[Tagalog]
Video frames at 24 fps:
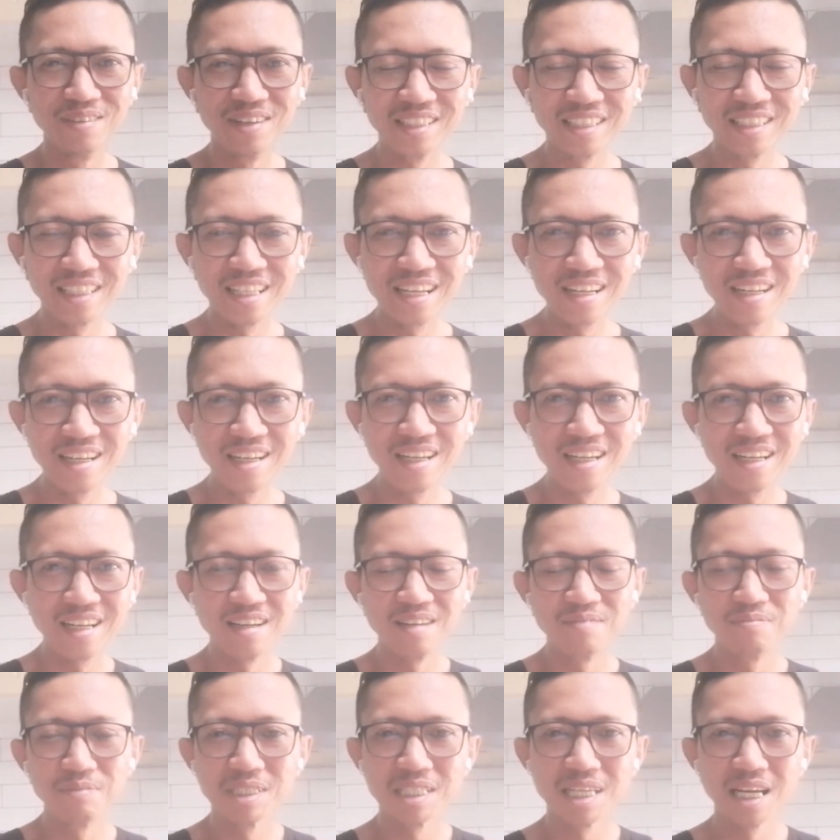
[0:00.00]
Basta
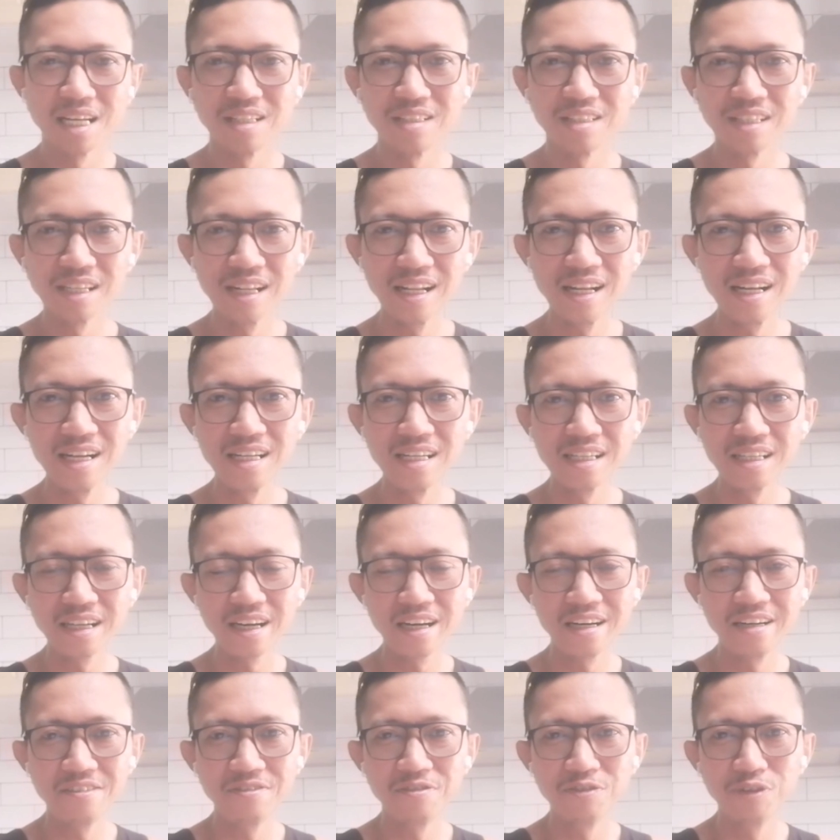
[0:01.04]
masyado silang
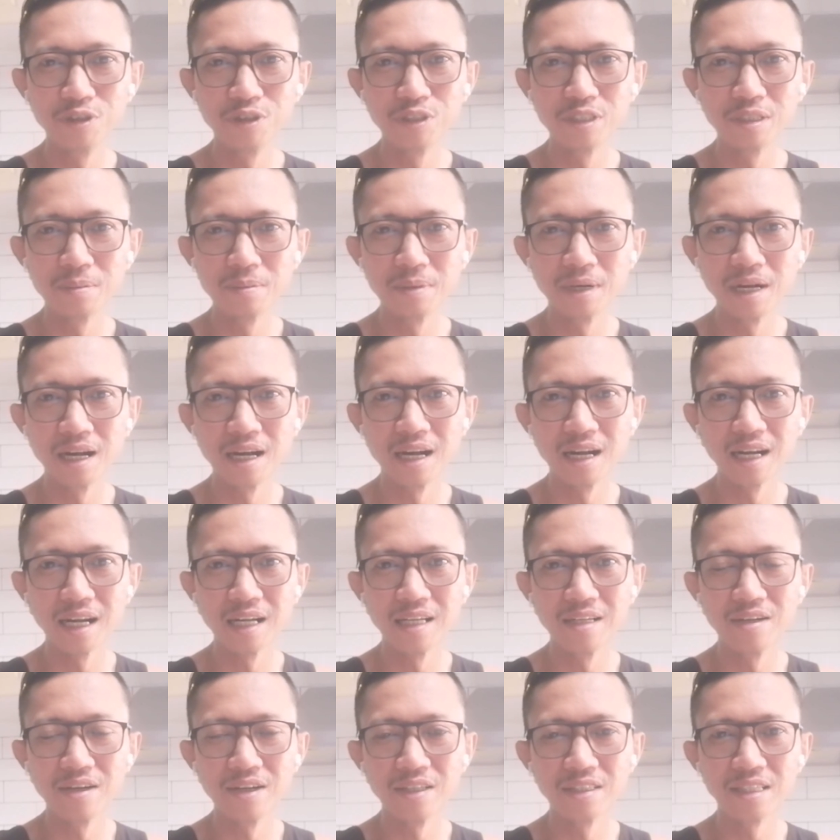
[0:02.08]
careful sa mga
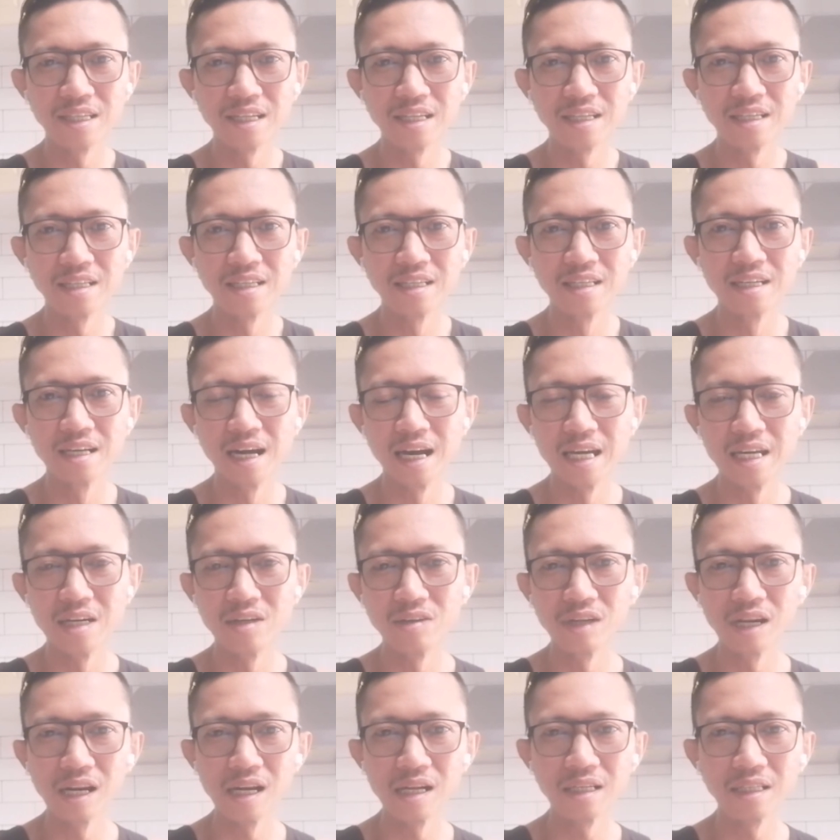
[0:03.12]
gano'n kasi ayaw
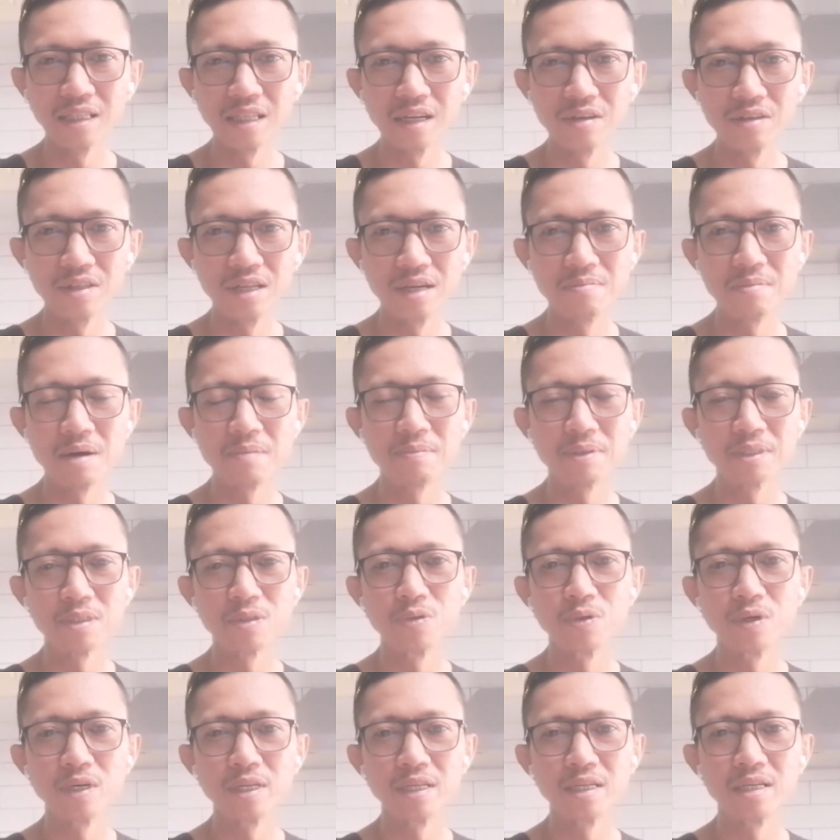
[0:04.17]
nila daw na
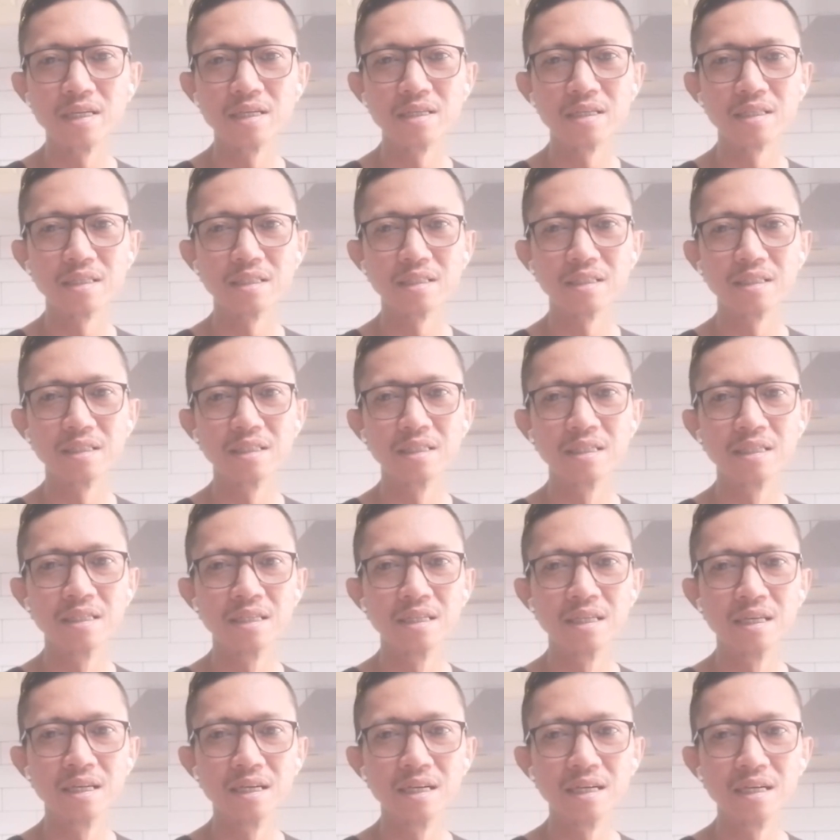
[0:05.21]
mapasukan ng
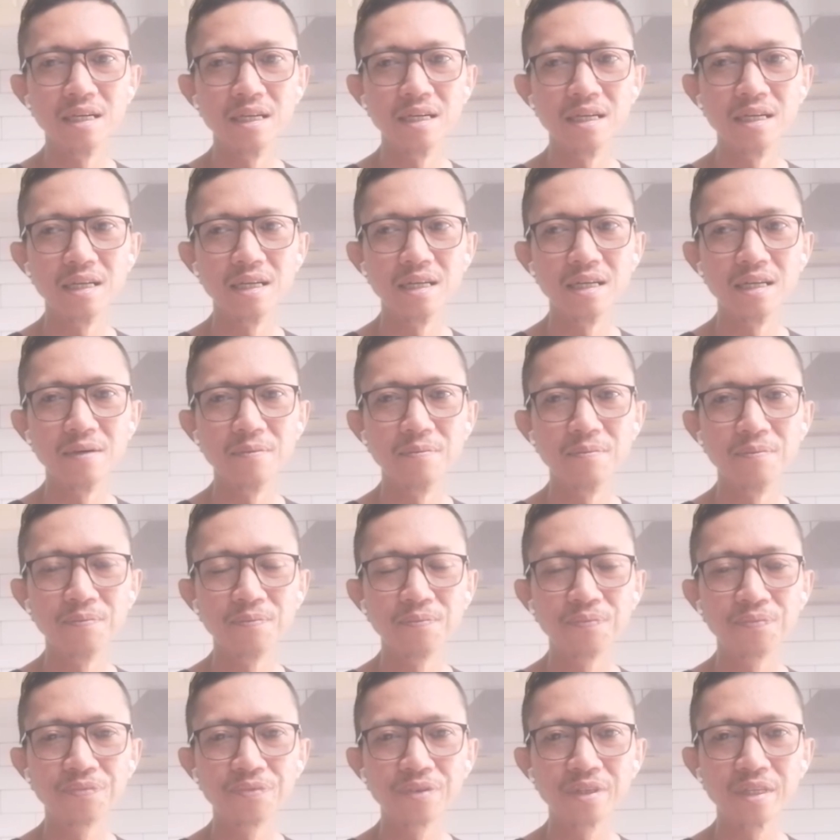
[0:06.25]
uh, ah,
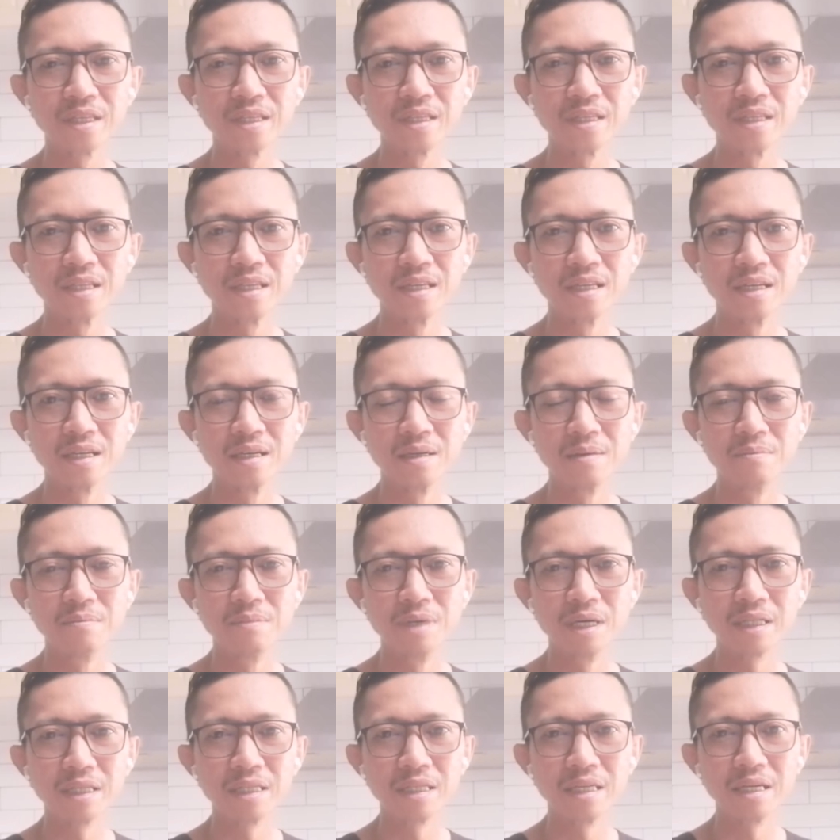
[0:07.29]

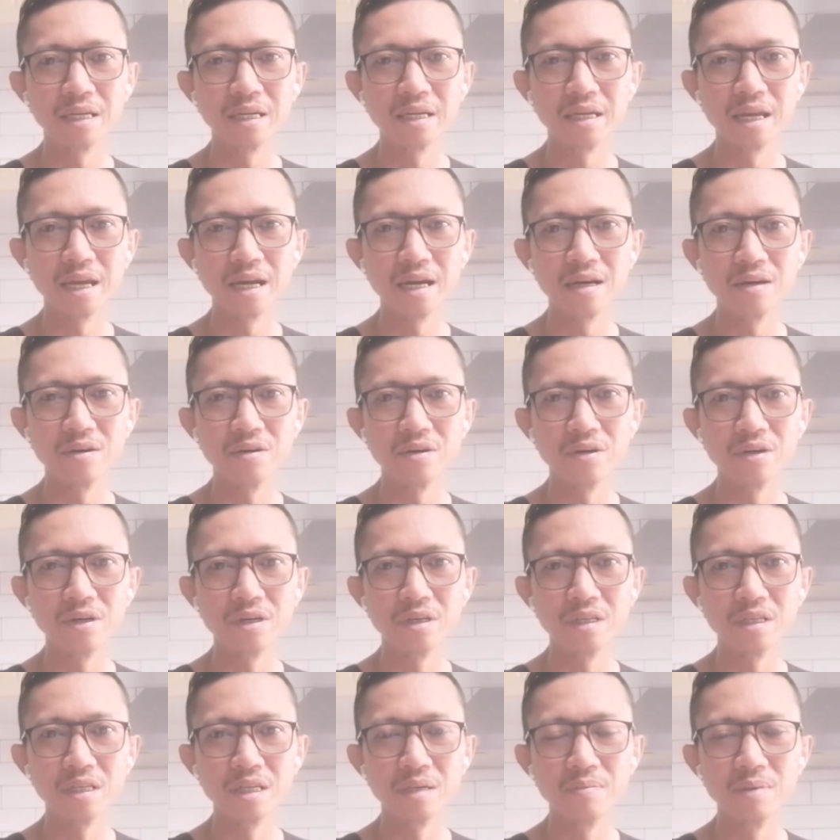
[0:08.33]
bacteria
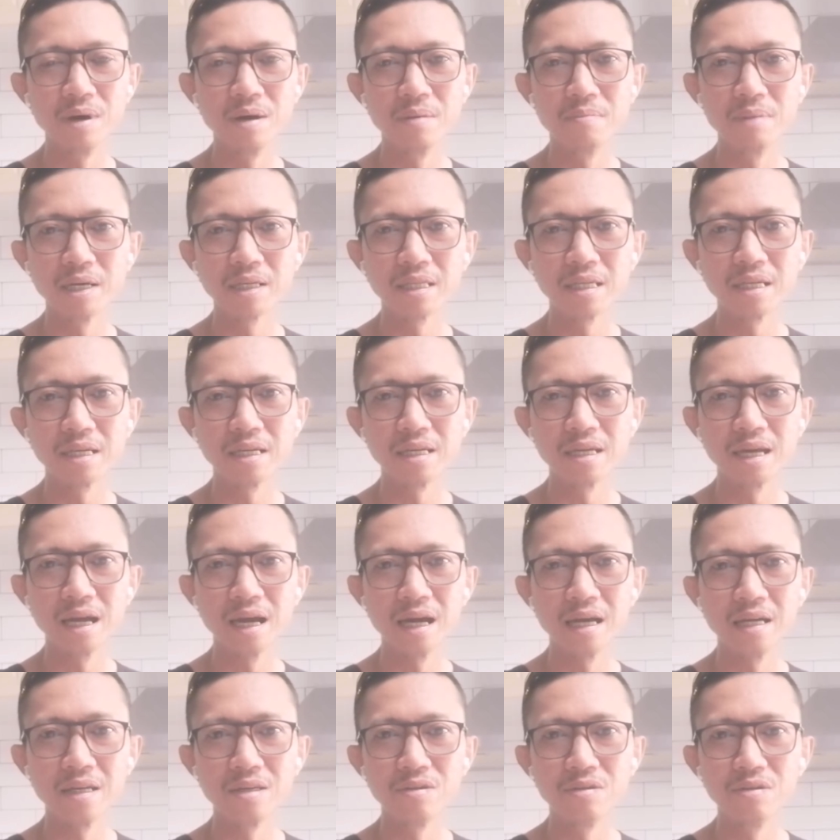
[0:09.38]
or ibang
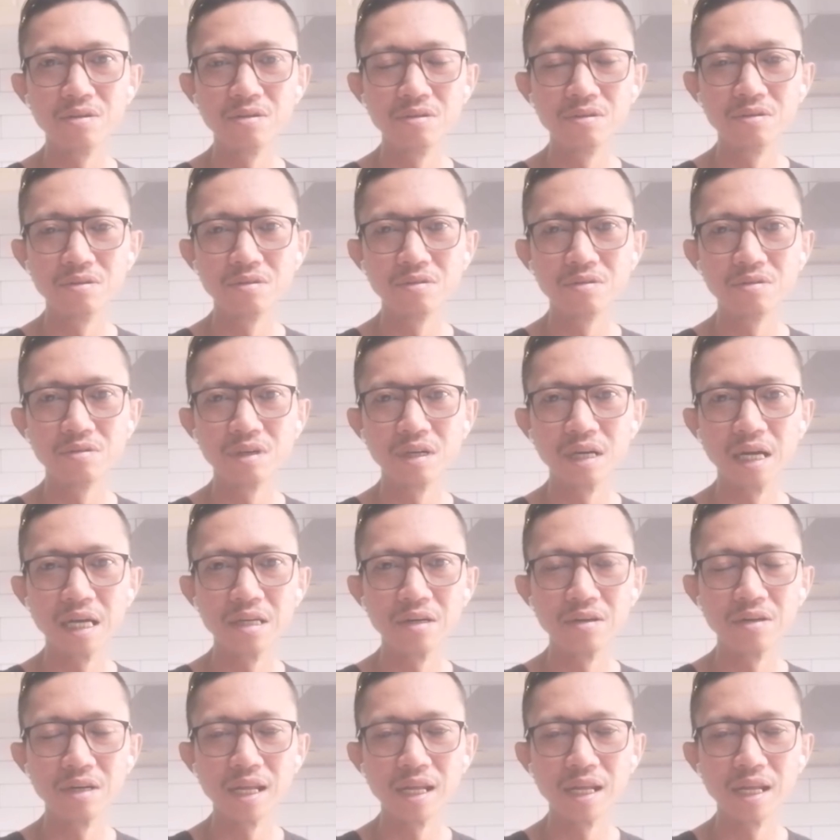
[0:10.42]
bacteria yung ano